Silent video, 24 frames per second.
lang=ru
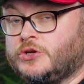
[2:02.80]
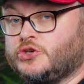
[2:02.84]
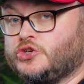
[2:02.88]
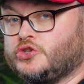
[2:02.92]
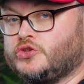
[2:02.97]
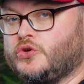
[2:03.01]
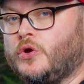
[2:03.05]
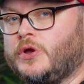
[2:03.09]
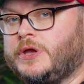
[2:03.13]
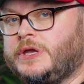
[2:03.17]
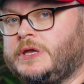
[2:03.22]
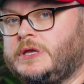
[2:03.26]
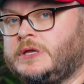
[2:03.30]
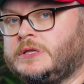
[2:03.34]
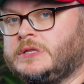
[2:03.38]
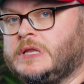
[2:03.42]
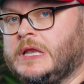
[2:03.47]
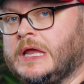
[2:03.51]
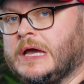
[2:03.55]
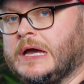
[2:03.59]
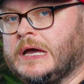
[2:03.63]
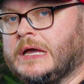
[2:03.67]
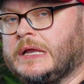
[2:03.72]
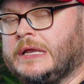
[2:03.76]
что и
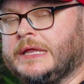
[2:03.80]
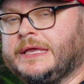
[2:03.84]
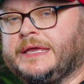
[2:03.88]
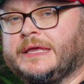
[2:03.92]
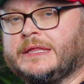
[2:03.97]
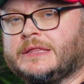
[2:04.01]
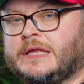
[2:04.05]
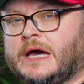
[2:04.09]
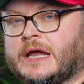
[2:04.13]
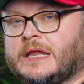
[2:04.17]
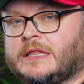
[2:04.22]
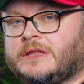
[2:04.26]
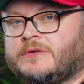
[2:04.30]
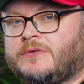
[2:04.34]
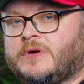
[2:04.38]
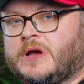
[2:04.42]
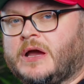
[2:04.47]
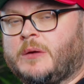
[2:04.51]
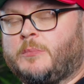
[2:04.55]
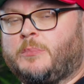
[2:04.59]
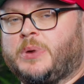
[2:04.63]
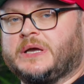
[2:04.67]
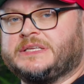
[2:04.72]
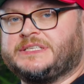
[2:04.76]
для легендарного
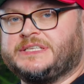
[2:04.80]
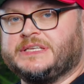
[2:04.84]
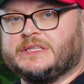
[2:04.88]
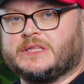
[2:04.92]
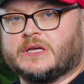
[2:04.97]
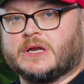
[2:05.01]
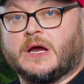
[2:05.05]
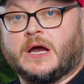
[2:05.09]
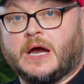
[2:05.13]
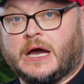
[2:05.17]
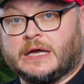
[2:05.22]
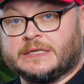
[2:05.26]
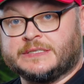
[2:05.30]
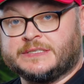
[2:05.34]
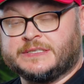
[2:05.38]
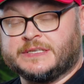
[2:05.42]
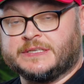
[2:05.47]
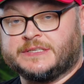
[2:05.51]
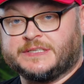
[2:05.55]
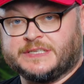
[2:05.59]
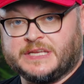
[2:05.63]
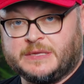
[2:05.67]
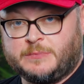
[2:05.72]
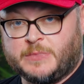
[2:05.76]
композитора
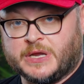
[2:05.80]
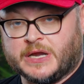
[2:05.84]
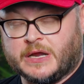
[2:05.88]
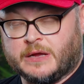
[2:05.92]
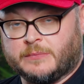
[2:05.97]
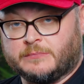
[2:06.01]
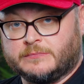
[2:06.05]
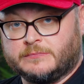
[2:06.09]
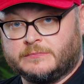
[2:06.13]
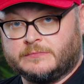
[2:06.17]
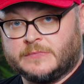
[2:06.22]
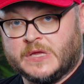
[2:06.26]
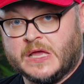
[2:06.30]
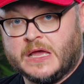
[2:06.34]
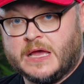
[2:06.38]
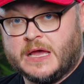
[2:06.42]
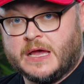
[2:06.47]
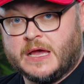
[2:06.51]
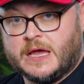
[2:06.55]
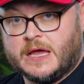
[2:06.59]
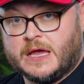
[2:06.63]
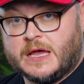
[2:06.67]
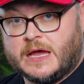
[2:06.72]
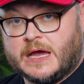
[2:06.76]
Ханса Циммера,
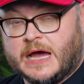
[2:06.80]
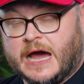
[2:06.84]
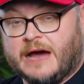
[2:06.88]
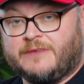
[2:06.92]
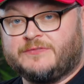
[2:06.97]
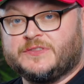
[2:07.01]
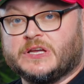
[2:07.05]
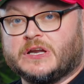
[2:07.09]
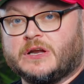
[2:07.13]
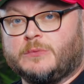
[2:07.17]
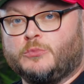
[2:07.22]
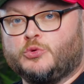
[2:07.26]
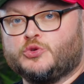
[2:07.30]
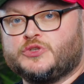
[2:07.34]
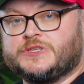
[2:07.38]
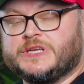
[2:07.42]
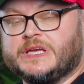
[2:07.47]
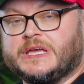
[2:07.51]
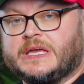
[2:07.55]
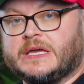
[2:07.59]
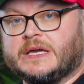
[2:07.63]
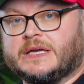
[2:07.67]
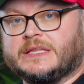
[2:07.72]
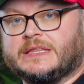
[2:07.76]
автора
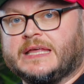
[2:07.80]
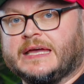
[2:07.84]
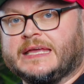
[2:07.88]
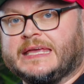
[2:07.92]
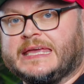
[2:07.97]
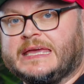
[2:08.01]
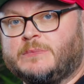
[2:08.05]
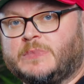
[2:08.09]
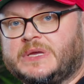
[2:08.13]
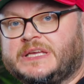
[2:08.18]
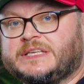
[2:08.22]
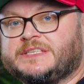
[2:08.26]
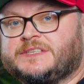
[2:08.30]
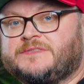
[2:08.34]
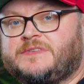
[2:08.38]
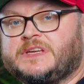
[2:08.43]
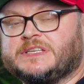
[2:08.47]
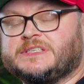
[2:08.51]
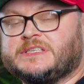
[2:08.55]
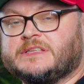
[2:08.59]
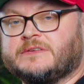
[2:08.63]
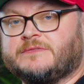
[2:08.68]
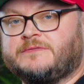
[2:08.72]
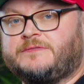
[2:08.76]
музыки к таким
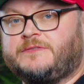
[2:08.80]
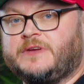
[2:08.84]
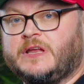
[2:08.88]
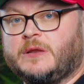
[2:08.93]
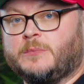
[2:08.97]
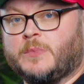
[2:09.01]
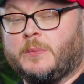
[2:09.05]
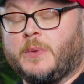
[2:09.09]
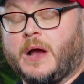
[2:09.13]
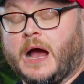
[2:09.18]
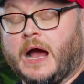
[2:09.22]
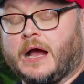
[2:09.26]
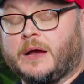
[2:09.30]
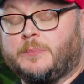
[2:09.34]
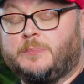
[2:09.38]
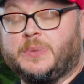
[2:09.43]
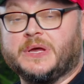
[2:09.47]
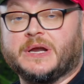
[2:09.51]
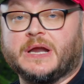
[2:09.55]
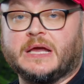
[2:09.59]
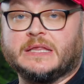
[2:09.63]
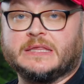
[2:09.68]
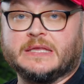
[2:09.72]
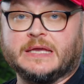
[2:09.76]
известным фильмам, как
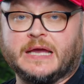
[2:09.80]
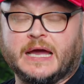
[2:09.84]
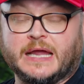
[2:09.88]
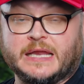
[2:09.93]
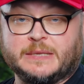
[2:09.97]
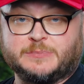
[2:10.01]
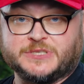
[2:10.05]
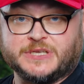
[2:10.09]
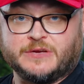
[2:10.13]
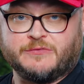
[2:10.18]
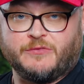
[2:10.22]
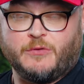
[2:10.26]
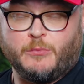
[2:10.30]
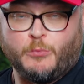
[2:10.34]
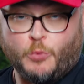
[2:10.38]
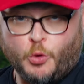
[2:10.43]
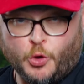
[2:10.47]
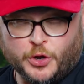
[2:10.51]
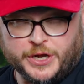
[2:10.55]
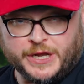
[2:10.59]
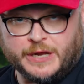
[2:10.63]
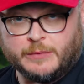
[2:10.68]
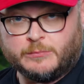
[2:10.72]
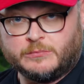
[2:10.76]
«Пираты Карибского
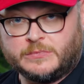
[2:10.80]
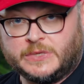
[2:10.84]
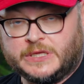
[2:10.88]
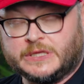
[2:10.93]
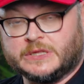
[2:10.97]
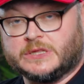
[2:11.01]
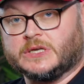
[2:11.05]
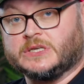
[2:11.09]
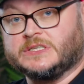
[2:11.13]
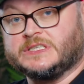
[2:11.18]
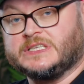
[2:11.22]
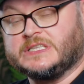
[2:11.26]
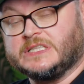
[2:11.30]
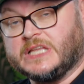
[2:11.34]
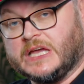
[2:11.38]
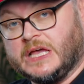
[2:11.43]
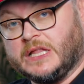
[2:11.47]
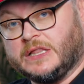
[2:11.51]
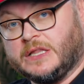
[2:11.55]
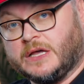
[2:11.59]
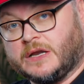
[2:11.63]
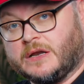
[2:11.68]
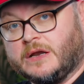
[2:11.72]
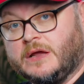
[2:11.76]
моря»,
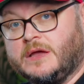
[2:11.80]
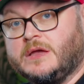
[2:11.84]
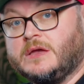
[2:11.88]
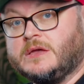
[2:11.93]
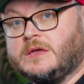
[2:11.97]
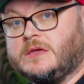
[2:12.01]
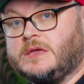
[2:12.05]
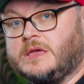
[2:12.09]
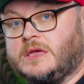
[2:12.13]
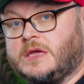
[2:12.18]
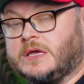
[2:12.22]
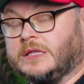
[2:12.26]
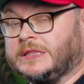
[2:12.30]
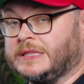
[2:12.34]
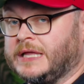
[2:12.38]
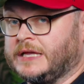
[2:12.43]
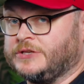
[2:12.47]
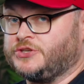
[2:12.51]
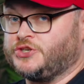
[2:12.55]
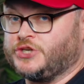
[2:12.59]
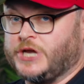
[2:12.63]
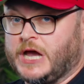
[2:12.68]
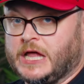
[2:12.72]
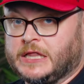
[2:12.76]
«Интерстеллар» и
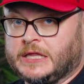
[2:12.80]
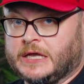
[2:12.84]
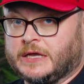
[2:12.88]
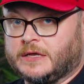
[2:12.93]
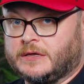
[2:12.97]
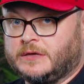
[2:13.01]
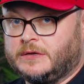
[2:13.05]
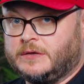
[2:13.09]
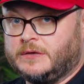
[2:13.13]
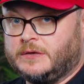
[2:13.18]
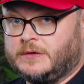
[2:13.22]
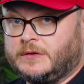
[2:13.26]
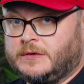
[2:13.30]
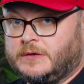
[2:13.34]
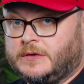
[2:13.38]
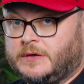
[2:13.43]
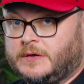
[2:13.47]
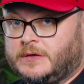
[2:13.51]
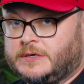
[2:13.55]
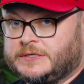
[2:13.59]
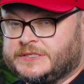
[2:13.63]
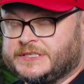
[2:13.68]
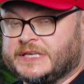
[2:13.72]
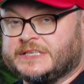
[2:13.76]
«Начало»,
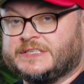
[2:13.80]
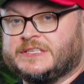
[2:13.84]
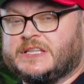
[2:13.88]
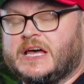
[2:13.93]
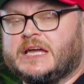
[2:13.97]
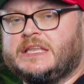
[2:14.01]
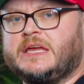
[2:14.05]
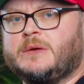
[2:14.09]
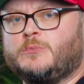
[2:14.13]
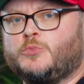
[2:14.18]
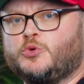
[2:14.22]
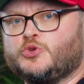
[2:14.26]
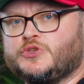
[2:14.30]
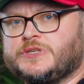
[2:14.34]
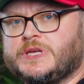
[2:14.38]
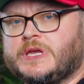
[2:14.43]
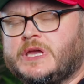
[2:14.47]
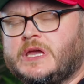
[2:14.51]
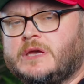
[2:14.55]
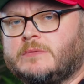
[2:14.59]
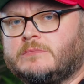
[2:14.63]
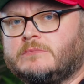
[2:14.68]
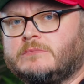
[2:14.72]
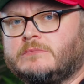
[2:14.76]
создание
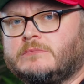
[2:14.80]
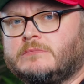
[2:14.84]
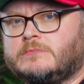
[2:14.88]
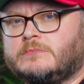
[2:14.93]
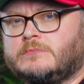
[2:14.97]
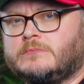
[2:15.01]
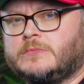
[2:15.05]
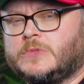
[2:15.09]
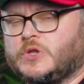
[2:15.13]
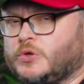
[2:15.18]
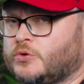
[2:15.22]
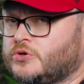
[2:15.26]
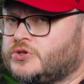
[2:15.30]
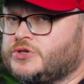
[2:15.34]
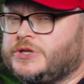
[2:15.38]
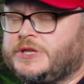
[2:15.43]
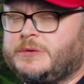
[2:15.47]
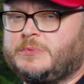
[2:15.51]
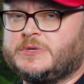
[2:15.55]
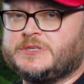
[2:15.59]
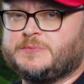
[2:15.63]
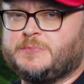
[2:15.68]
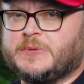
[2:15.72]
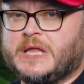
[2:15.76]
музыки тоже
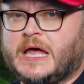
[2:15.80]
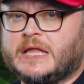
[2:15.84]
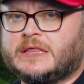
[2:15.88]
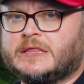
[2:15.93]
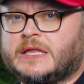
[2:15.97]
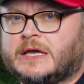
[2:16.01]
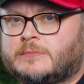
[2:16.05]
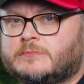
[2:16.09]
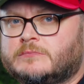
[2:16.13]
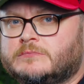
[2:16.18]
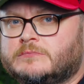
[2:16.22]
не бесплатно.